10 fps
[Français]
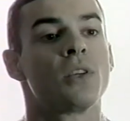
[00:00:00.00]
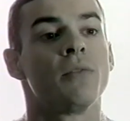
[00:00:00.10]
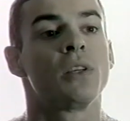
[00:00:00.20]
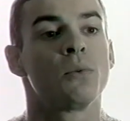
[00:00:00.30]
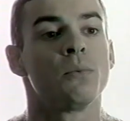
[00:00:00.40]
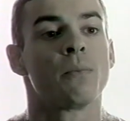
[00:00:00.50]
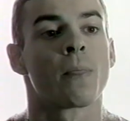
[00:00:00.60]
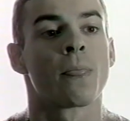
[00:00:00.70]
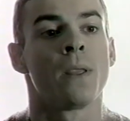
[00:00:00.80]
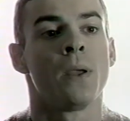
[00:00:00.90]
déjà vécu,
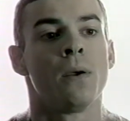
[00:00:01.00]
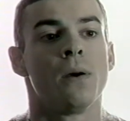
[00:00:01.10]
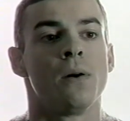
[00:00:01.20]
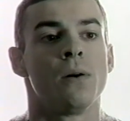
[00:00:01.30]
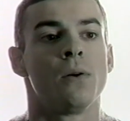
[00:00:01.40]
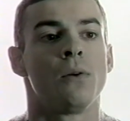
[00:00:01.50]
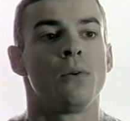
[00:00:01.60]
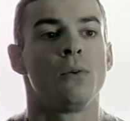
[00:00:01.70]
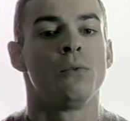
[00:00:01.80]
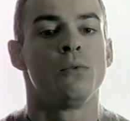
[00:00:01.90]

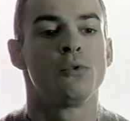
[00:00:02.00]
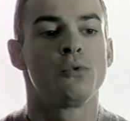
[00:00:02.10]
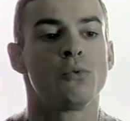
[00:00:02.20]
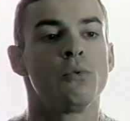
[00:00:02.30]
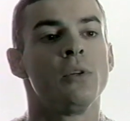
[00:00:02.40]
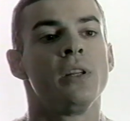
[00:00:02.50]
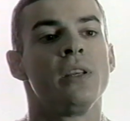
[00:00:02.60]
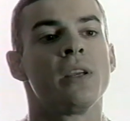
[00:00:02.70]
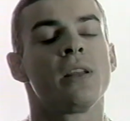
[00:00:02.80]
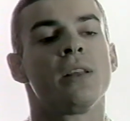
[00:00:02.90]
euh, le jour où
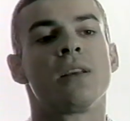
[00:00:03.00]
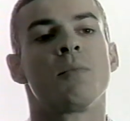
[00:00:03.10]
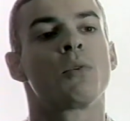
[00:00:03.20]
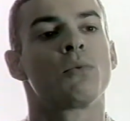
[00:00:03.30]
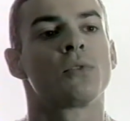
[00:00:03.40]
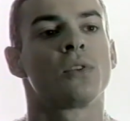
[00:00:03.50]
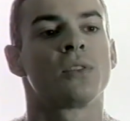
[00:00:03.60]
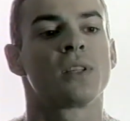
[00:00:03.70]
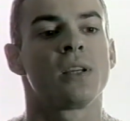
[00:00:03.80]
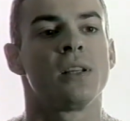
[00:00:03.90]
il y est, il est tellement
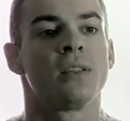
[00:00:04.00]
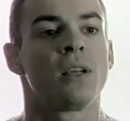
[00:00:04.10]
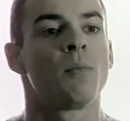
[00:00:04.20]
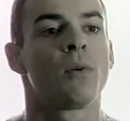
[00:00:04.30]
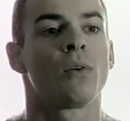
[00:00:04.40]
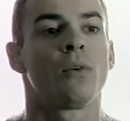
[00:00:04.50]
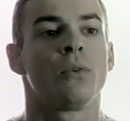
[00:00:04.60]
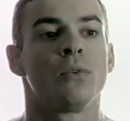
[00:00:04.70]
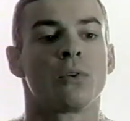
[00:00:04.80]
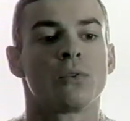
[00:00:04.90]
concentré, il est tellement
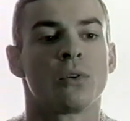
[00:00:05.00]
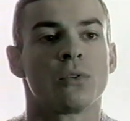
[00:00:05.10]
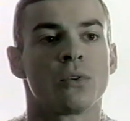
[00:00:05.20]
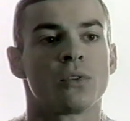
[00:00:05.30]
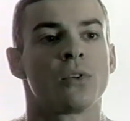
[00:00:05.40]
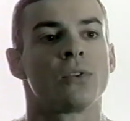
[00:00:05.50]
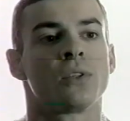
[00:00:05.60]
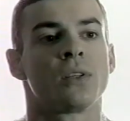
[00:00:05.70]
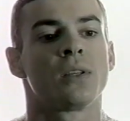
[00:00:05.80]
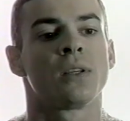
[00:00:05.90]
euh,
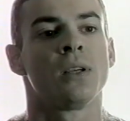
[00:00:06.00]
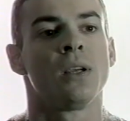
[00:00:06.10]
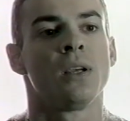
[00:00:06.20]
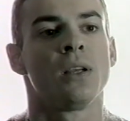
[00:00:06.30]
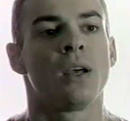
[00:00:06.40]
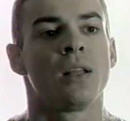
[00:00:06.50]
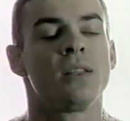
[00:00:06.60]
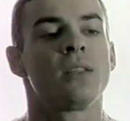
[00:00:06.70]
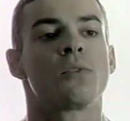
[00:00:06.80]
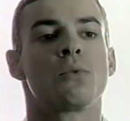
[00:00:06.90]
dans, un,
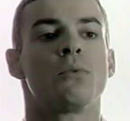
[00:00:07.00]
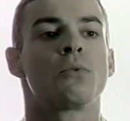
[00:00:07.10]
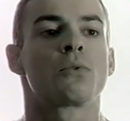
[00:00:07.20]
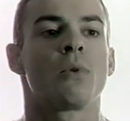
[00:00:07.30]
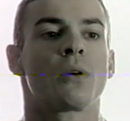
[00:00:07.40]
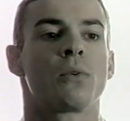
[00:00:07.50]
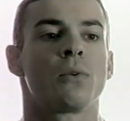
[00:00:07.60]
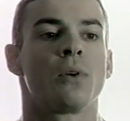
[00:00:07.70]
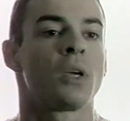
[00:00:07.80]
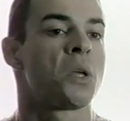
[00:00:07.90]
un état second, je crois que
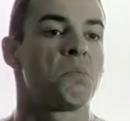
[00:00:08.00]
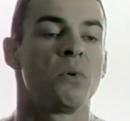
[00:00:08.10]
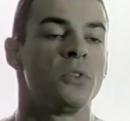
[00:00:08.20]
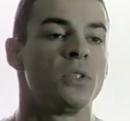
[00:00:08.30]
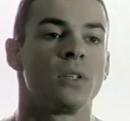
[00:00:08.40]
rien ne peut le